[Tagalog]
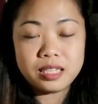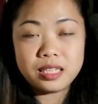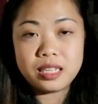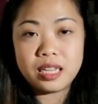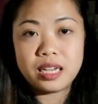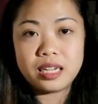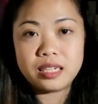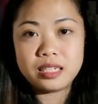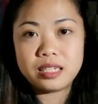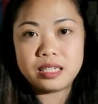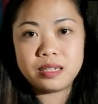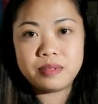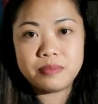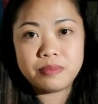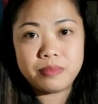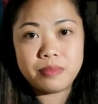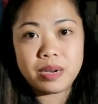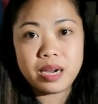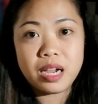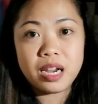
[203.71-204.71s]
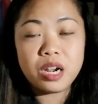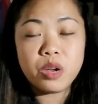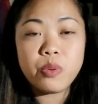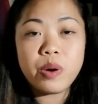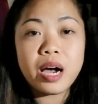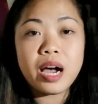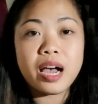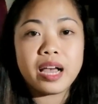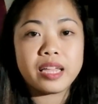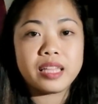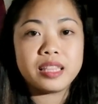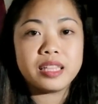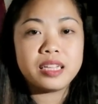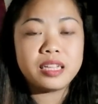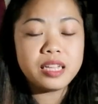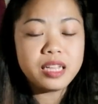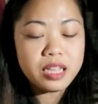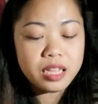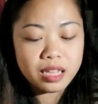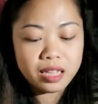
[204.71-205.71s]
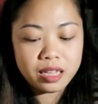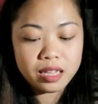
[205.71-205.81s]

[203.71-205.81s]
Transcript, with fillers: Yan. Pangalawang ID.